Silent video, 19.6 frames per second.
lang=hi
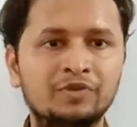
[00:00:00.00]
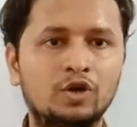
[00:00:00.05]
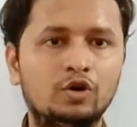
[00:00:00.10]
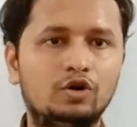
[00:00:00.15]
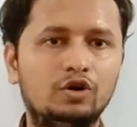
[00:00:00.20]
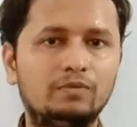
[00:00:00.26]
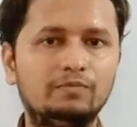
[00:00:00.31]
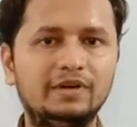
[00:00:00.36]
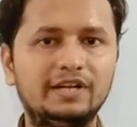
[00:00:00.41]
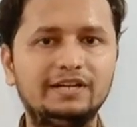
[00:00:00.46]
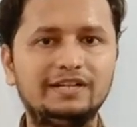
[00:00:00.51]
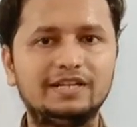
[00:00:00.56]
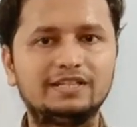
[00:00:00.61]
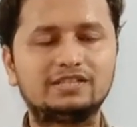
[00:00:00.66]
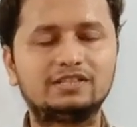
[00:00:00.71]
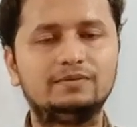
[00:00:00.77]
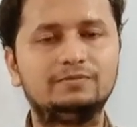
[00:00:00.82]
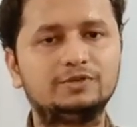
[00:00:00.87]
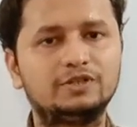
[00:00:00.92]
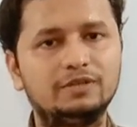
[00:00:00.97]
और मेरे
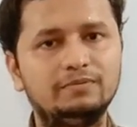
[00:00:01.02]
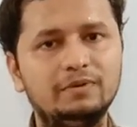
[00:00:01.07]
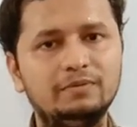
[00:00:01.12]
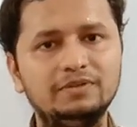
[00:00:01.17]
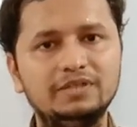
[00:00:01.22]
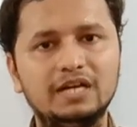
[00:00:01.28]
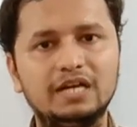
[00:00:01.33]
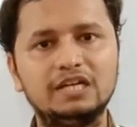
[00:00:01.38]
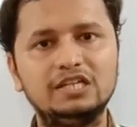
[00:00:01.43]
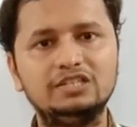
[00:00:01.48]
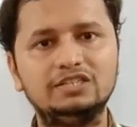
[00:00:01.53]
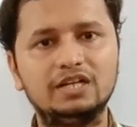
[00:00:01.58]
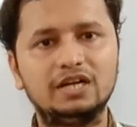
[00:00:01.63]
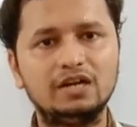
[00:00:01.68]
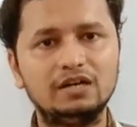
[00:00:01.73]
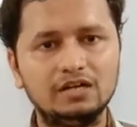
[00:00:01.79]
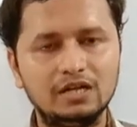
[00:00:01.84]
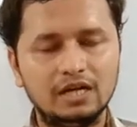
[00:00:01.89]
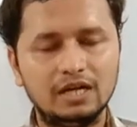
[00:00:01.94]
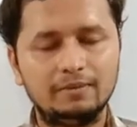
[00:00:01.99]
डिस्क्रिप्शन में भी देख
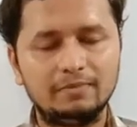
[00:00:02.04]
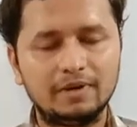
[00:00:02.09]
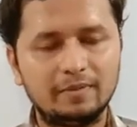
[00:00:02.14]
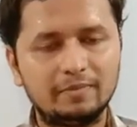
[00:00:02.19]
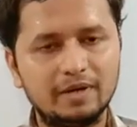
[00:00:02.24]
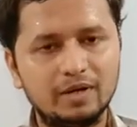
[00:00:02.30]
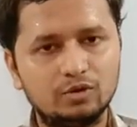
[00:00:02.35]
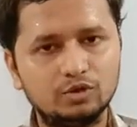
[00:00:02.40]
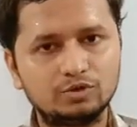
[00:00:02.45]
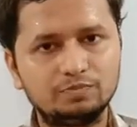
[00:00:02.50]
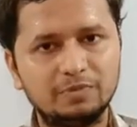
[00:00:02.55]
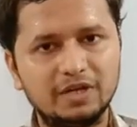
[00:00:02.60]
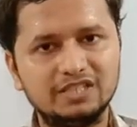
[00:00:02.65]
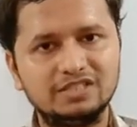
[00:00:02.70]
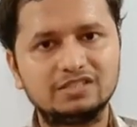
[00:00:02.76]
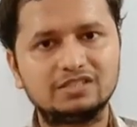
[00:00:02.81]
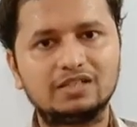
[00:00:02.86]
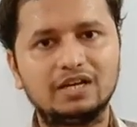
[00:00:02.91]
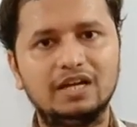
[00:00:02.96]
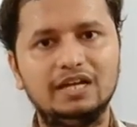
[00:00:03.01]
लीजिएगा मैं अपने कुछ
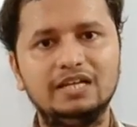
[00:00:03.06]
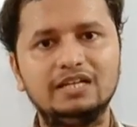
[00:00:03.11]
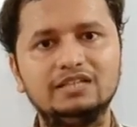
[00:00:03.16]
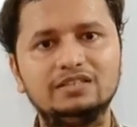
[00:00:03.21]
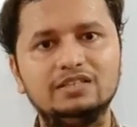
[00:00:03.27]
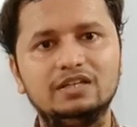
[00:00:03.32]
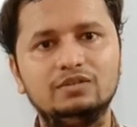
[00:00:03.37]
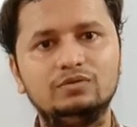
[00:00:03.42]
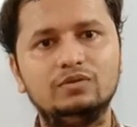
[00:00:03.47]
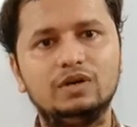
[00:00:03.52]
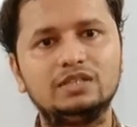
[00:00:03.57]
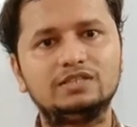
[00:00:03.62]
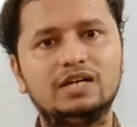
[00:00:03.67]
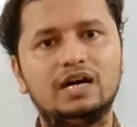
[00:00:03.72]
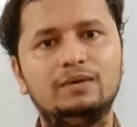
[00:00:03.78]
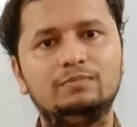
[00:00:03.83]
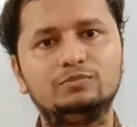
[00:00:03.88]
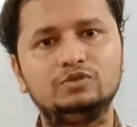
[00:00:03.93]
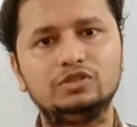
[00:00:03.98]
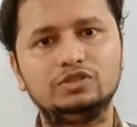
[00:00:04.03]
पेजेस का लिंक दे दूंगा जहां
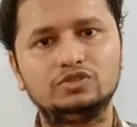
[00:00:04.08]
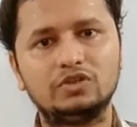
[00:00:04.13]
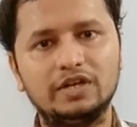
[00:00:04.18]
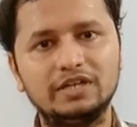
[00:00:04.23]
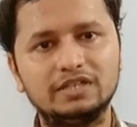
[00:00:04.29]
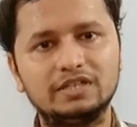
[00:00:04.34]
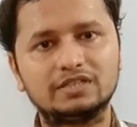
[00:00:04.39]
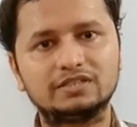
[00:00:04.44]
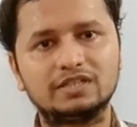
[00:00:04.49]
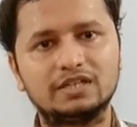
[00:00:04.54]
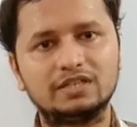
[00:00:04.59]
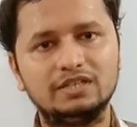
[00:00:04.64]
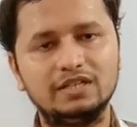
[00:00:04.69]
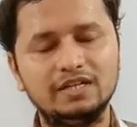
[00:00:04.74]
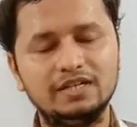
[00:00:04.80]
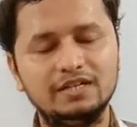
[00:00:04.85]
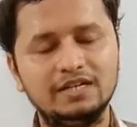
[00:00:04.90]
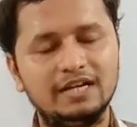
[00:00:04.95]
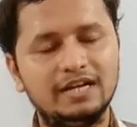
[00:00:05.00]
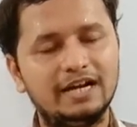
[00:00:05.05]
आप मुझे ज्वाइन कर सकते
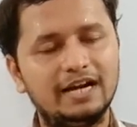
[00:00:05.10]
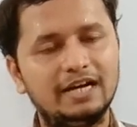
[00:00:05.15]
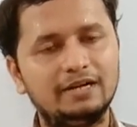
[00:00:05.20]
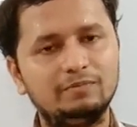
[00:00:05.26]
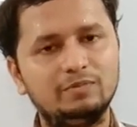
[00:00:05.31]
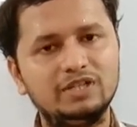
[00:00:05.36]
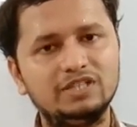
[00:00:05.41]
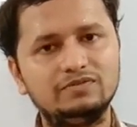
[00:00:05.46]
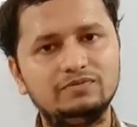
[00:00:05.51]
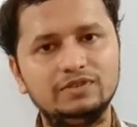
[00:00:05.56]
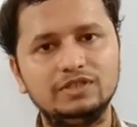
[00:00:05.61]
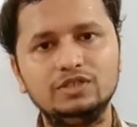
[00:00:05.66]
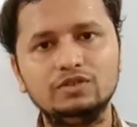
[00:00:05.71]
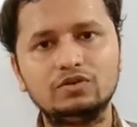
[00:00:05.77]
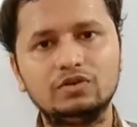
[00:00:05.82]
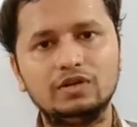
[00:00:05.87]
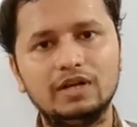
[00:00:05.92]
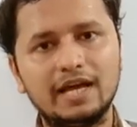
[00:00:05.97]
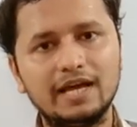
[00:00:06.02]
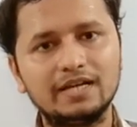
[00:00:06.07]
हैं एंड प्लीज़ वीडियो
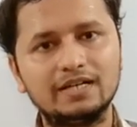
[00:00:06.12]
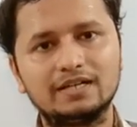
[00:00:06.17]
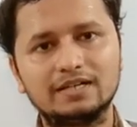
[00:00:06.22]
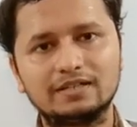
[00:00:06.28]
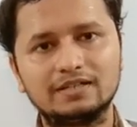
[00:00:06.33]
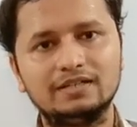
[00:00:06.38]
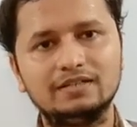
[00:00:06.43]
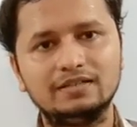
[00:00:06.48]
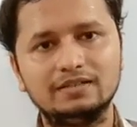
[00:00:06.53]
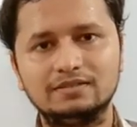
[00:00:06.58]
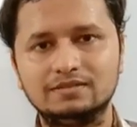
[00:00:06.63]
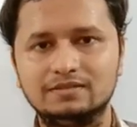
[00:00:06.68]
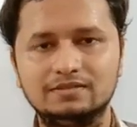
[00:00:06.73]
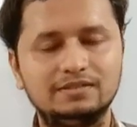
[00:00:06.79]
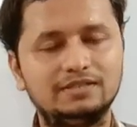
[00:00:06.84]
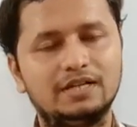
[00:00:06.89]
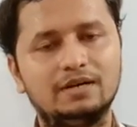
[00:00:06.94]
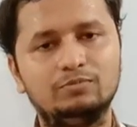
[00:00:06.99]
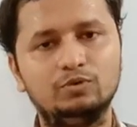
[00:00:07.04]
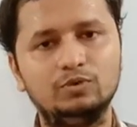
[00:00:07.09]
को लाइक करना
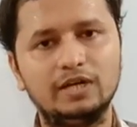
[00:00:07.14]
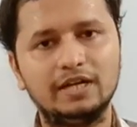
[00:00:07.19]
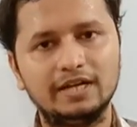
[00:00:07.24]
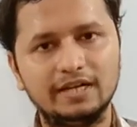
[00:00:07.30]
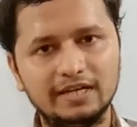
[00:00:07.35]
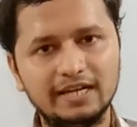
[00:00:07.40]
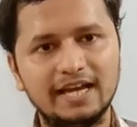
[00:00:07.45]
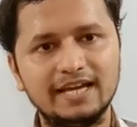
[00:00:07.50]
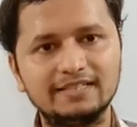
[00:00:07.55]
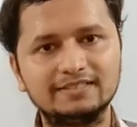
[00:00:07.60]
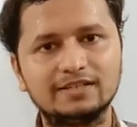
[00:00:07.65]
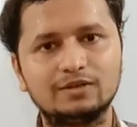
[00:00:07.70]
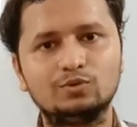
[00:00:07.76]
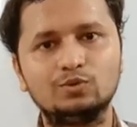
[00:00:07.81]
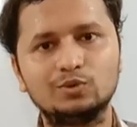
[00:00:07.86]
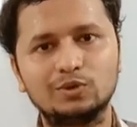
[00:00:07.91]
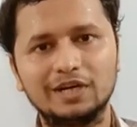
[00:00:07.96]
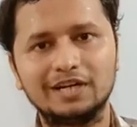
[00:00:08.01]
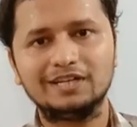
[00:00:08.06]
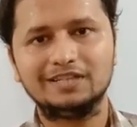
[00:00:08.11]
ना भूलें लाइक
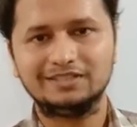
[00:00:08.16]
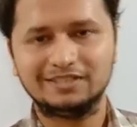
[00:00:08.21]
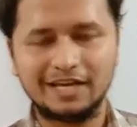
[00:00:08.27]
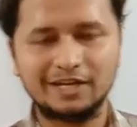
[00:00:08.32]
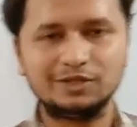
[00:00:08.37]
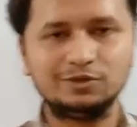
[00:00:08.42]
ज़रूर करें थैंक